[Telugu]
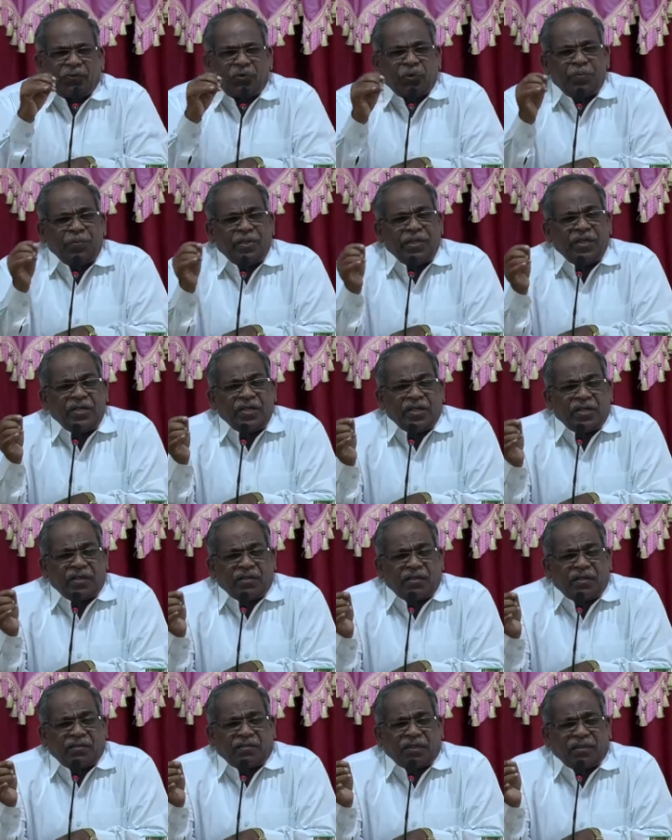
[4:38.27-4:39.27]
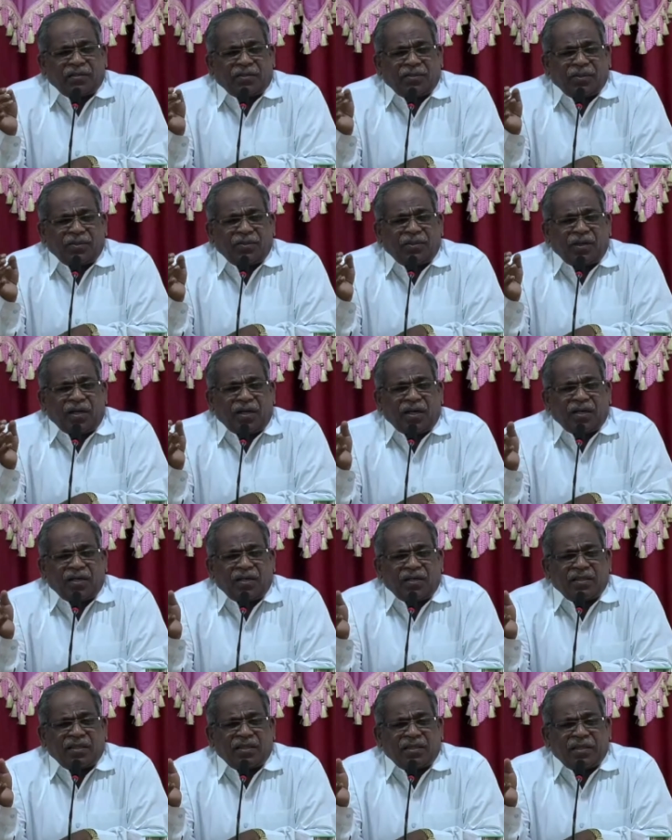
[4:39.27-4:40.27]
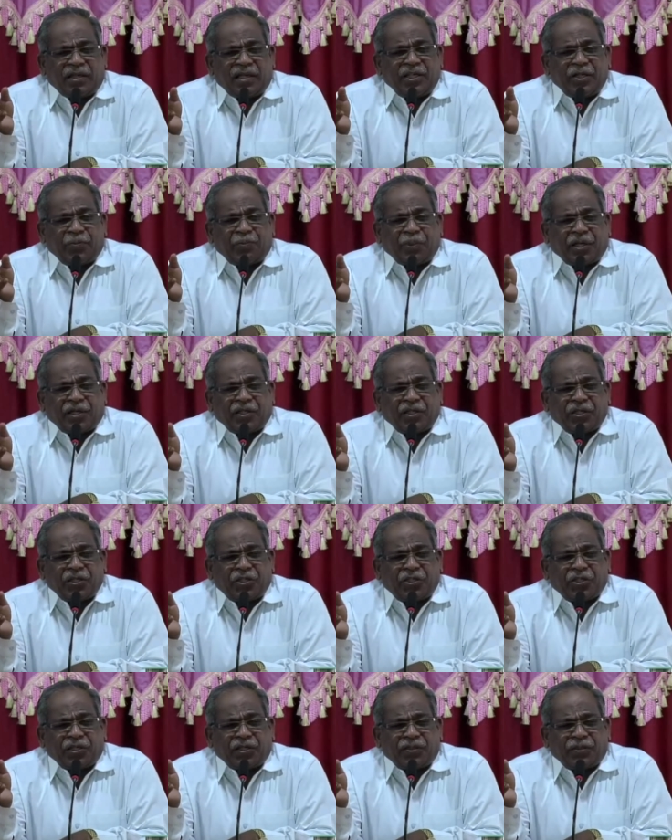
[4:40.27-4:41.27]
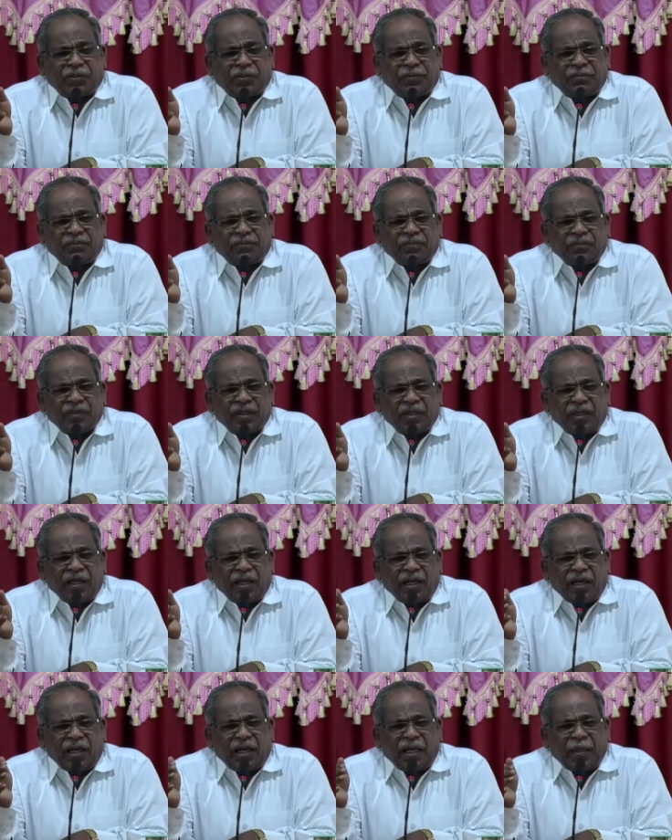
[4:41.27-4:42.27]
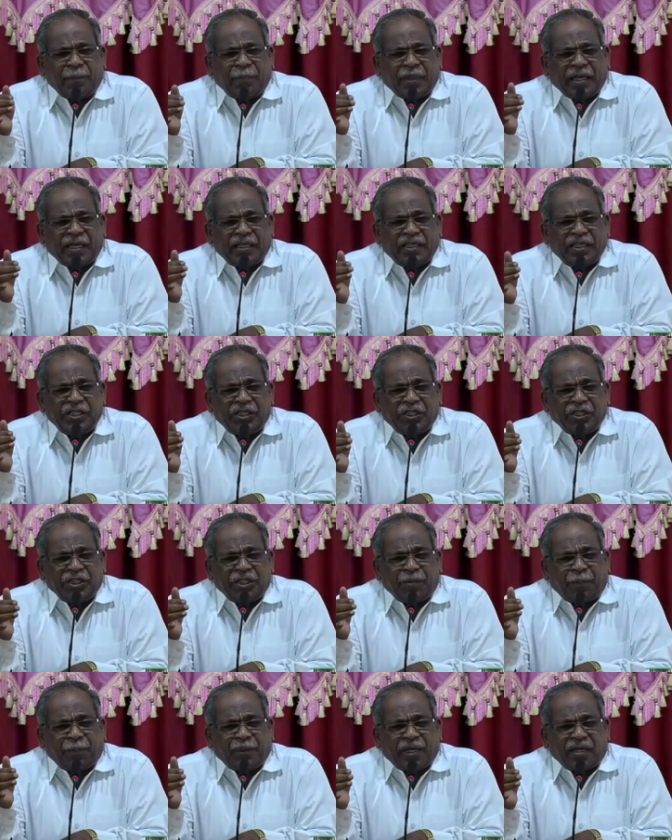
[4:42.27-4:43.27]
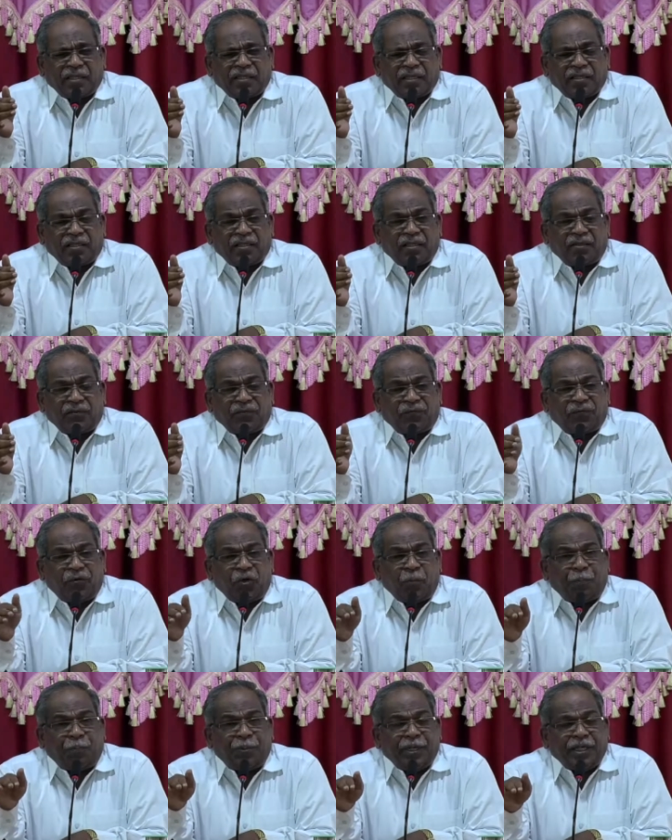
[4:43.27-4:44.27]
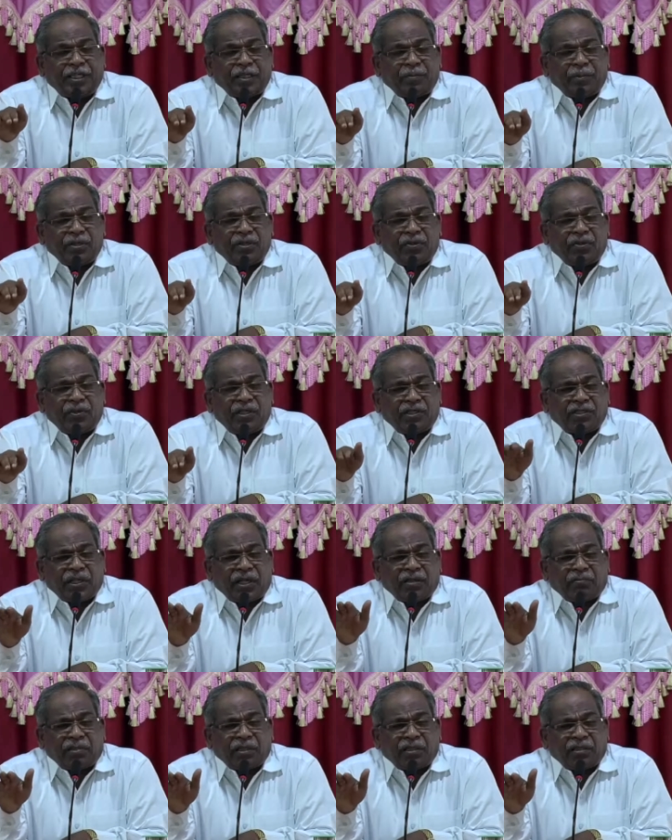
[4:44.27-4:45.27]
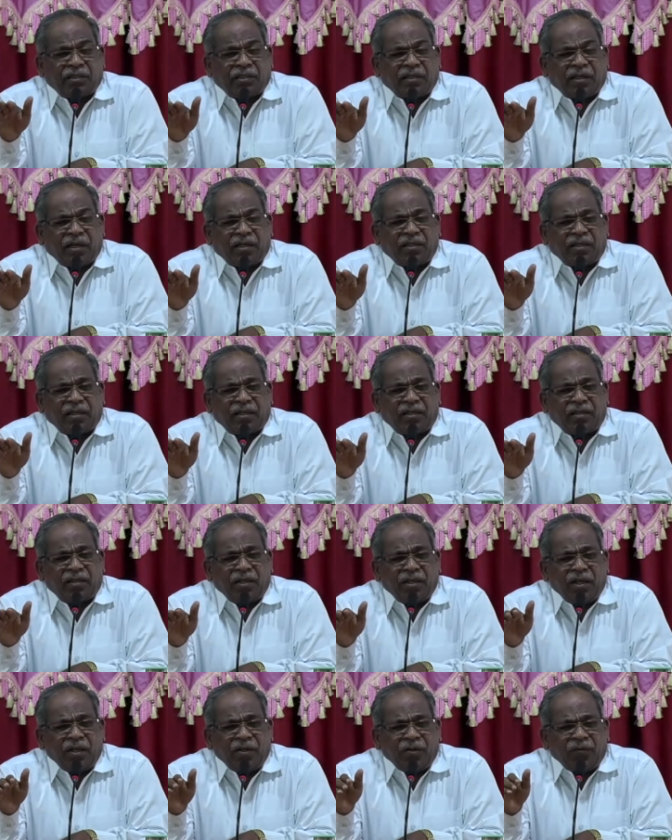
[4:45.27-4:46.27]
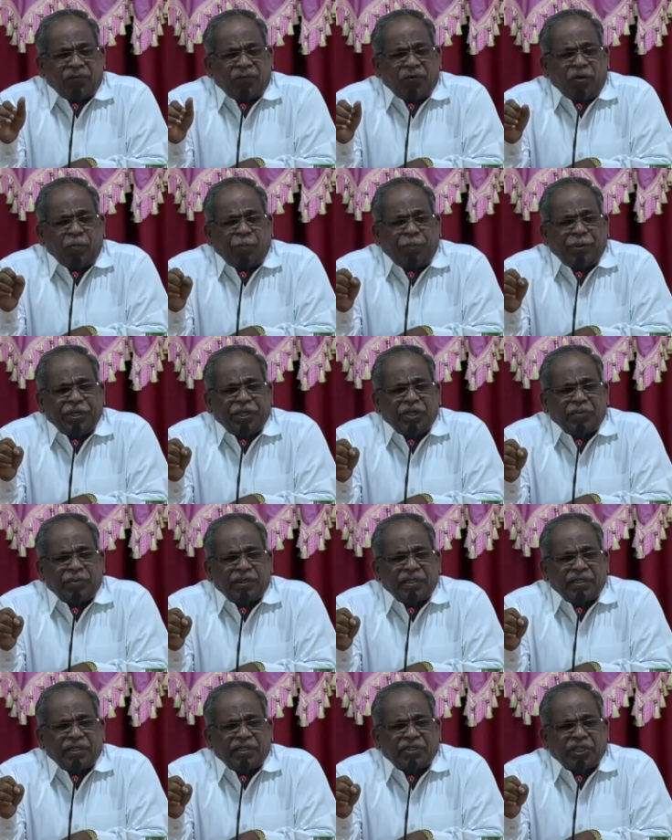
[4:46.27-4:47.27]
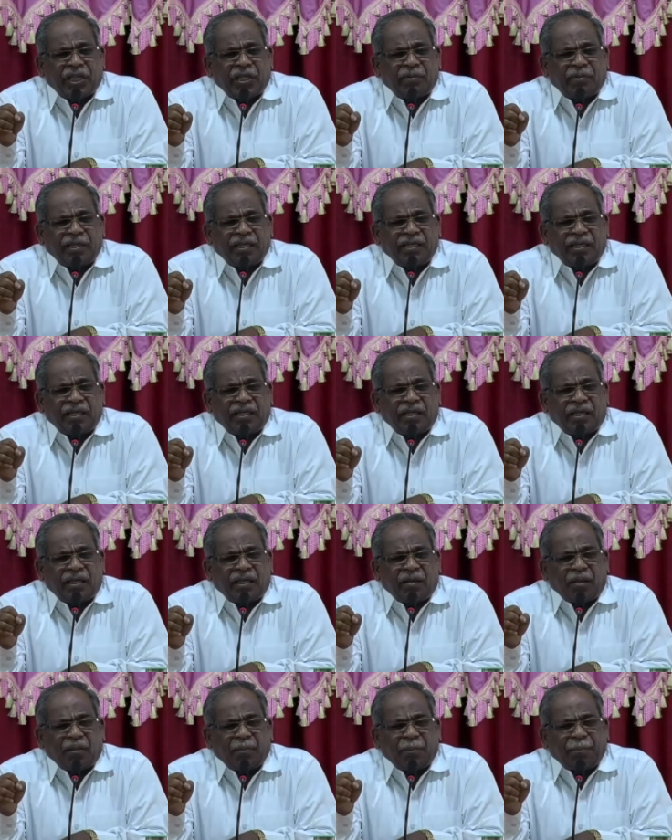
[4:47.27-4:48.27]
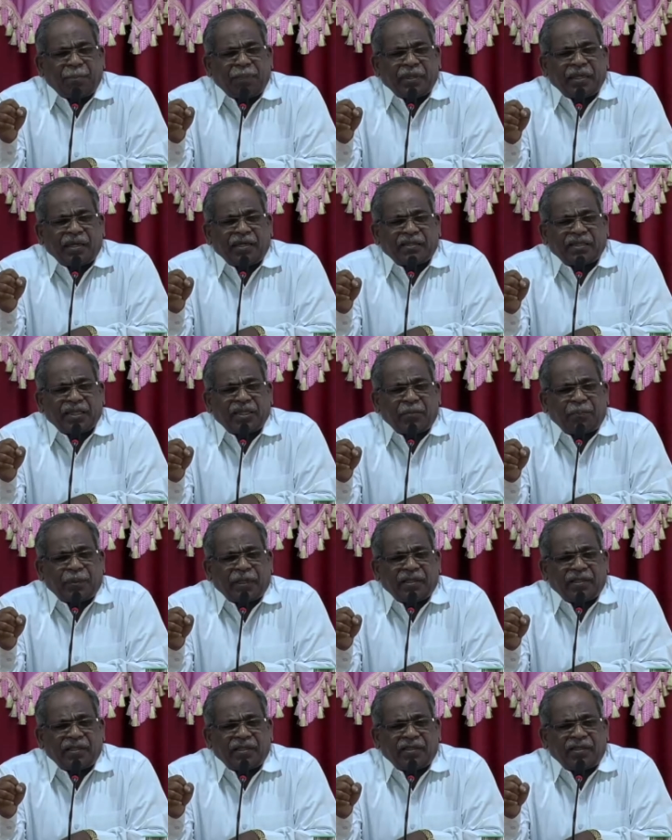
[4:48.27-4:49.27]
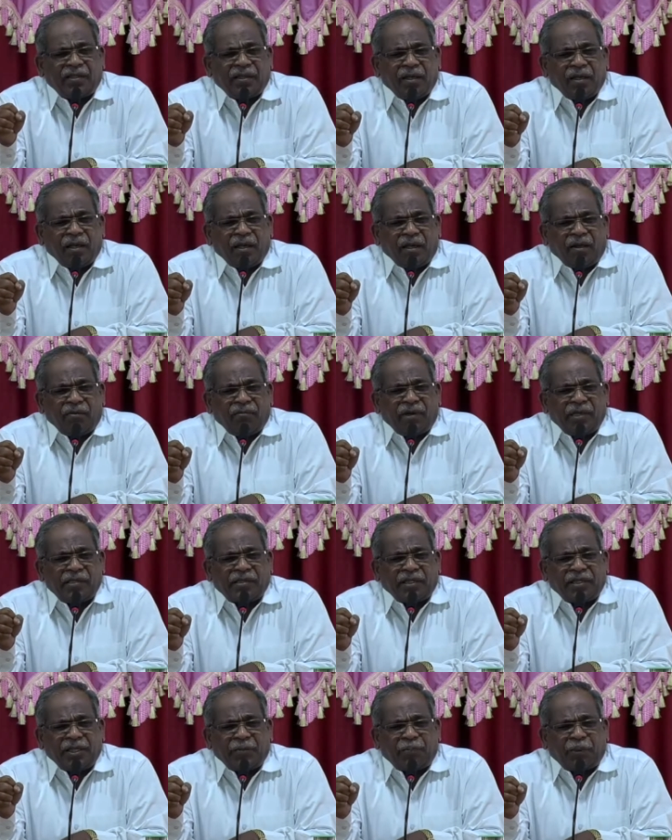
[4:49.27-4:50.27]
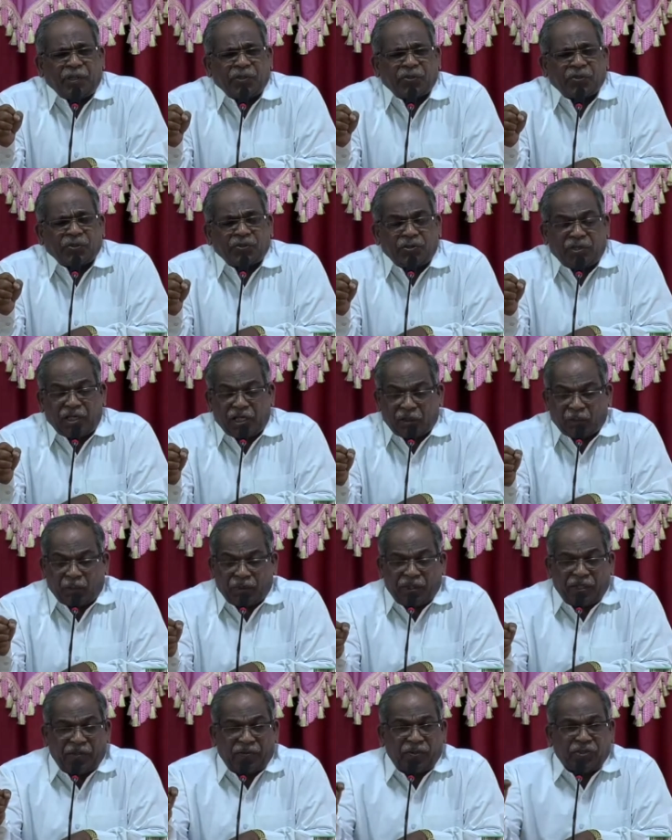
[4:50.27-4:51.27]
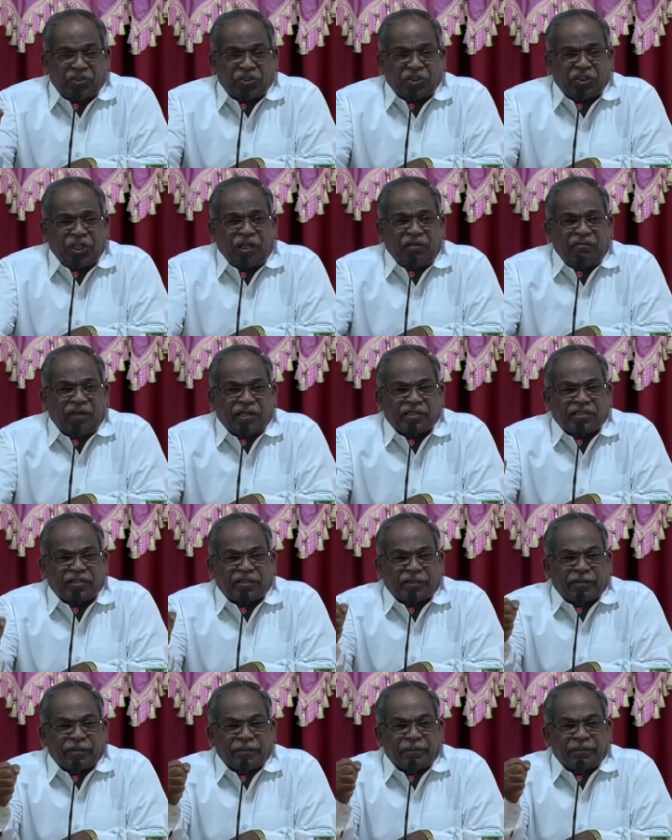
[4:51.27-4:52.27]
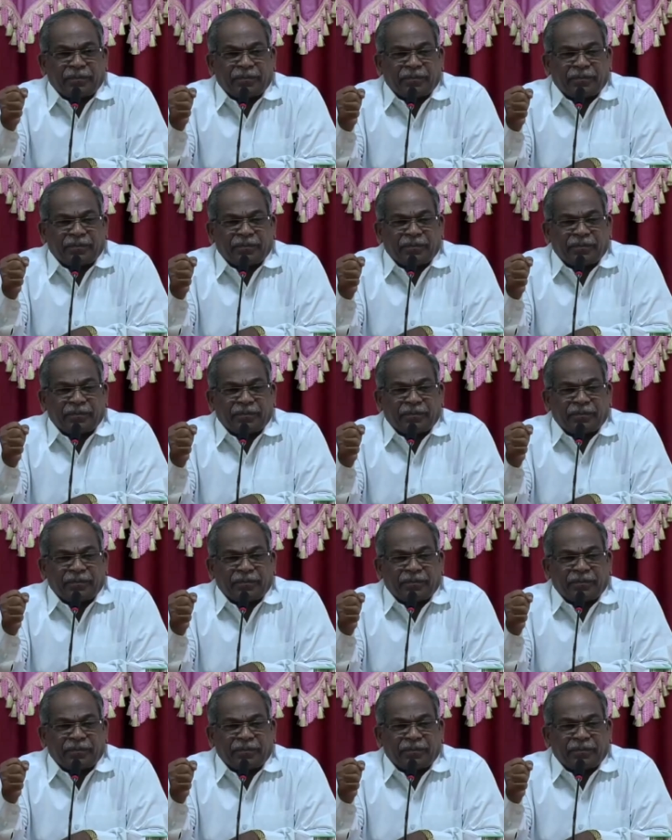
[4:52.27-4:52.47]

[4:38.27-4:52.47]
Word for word: తొమ్మిదిన్నర గంటలకు ఆరాధన అని ప్రకటించారు ఆ ప్రకటించిన ప్రకటన ఫుల్ పీట మీద నుండి చేయబడ్డది అనగా ఫుల్ పీట మీద చేయబడిన ప్రకటన పైన వెంటనే పరిశుద్ధాత్మ దేవుడు సీల్ వేస్తాడు